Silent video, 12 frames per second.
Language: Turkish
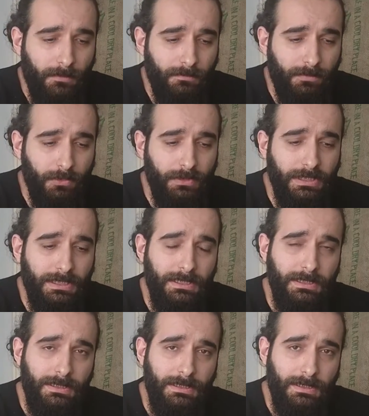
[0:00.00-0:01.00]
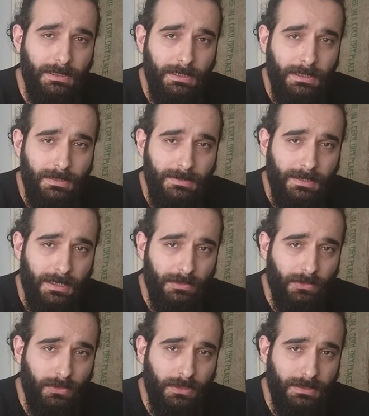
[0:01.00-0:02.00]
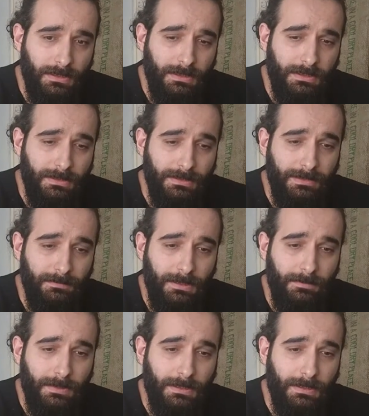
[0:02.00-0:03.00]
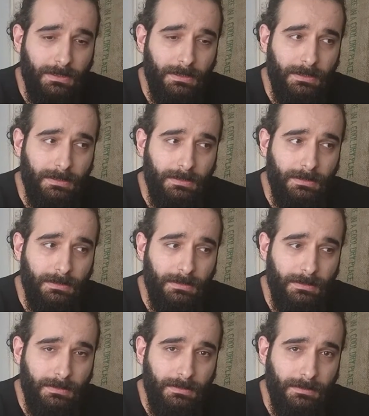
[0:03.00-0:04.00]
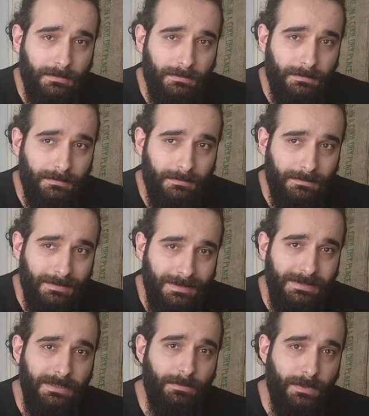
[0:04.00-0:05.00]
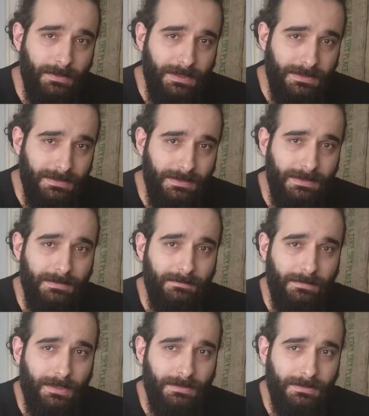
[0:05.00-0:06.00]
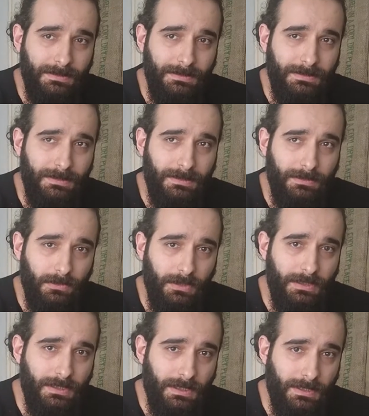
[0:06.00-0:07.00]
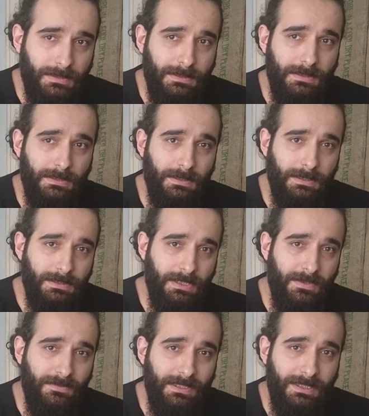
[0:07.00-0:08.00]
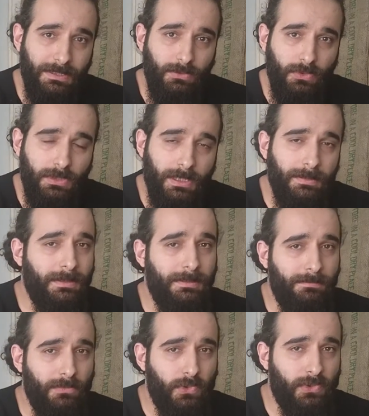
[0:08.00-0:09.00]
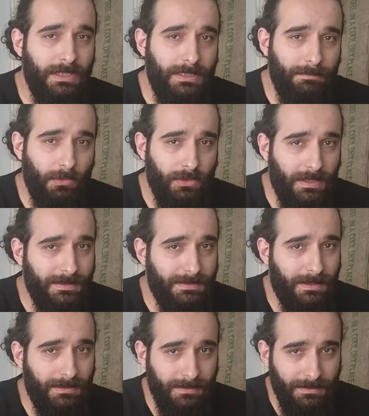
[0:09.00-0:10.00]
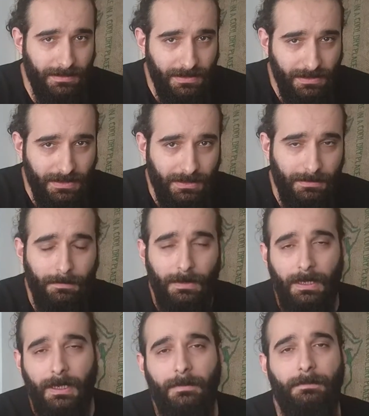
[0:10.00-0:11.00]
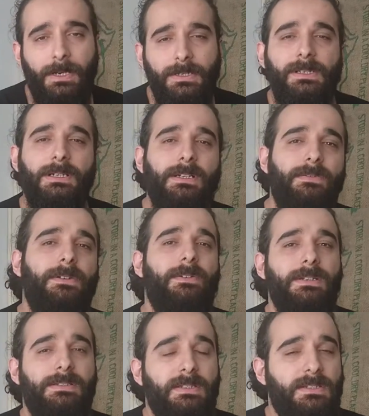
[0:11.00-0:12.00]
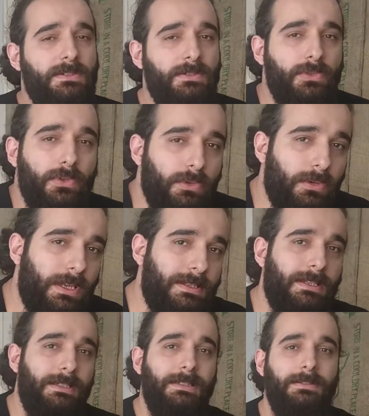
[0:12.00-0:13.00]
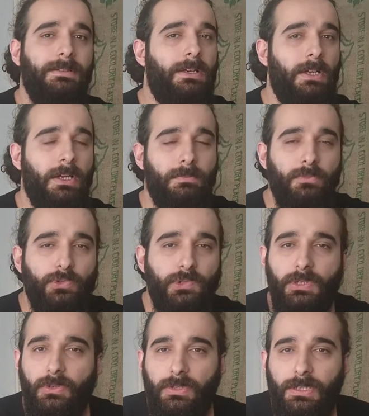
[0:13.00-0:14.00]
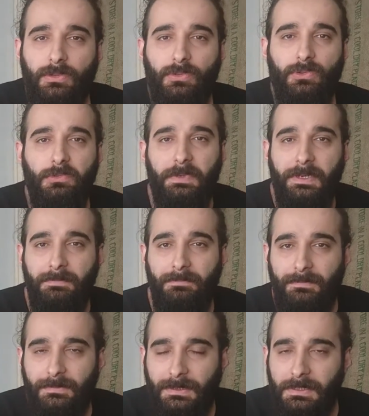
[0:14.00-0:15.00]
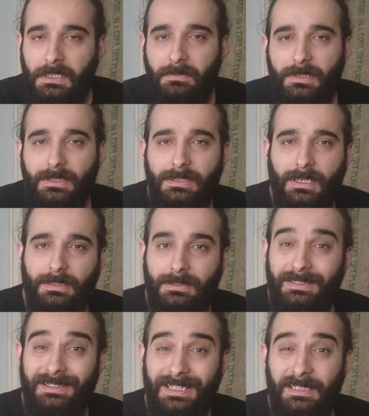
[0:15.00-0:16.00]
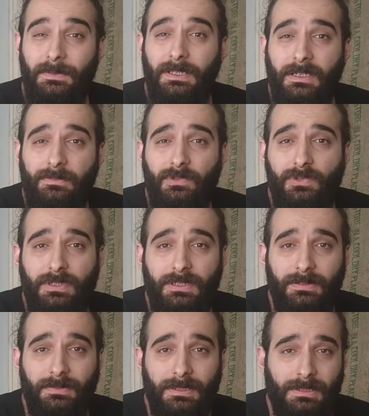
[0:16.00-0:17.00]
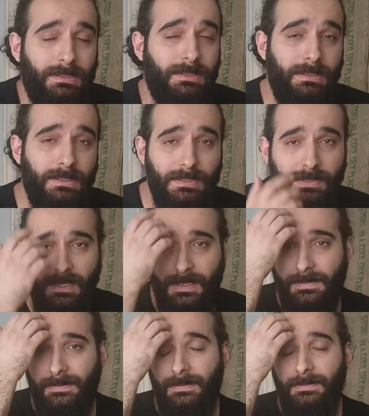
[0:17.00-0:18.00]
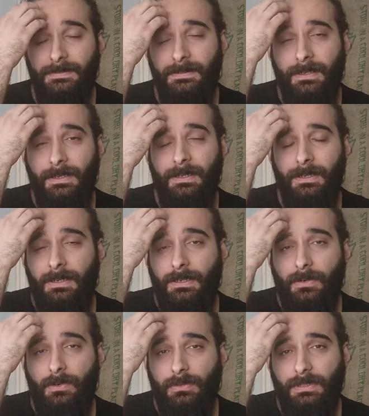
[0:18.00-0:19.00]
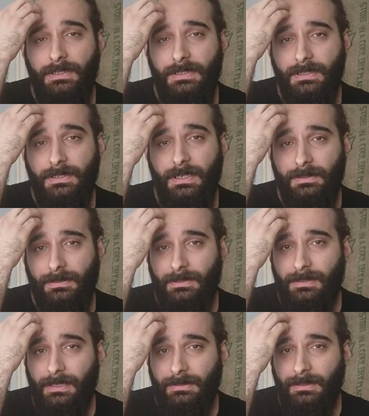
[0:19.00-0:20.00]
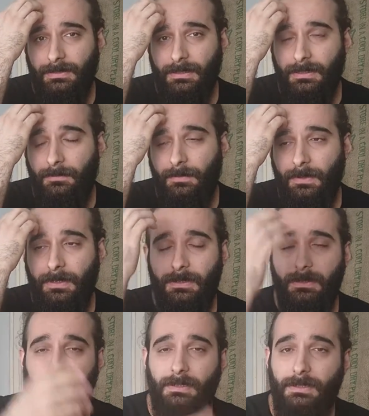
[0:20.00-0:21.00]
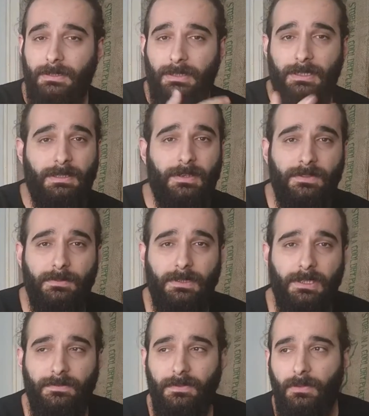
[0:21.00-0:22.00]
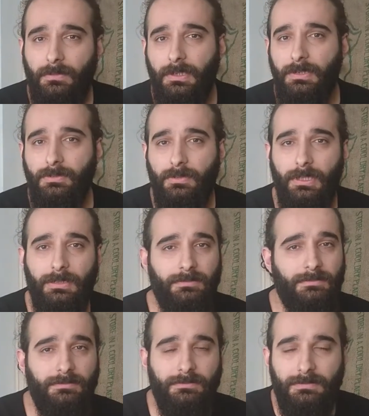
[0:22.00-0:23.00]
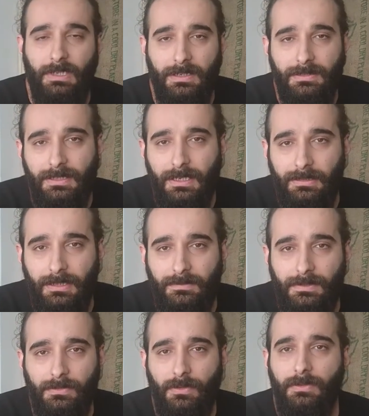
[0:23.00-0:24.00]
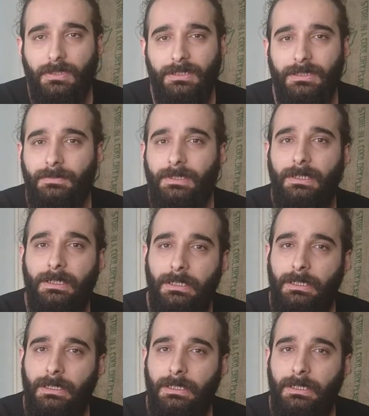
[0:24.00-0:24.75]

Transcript: Buradaki saat olayına da dediğim gibi e, nasıl yapabilirsiniz mantığıyla yola çıkarsak çevredeki dükkanların müşteri potansiyellerini inceleyip Başka kafe varsa işiniz çok kolay zaten. Müşteri olarak oturup en kalabalık saatlerinde gelip giden müşteriyi e, incelersiniz. Ortaya çıkacaktır zaten rakam ama e, etrafta bir kafe yok, restoran tarzı yerler var. Oradan da bir